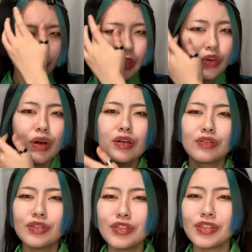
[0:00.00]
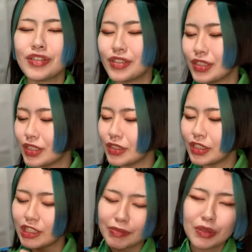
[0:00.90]
いわゆる
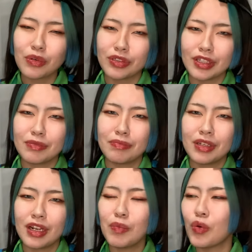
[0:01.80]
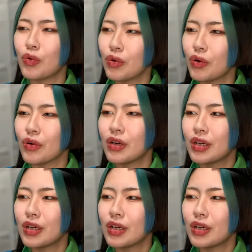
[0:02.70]
締めとしてレモンを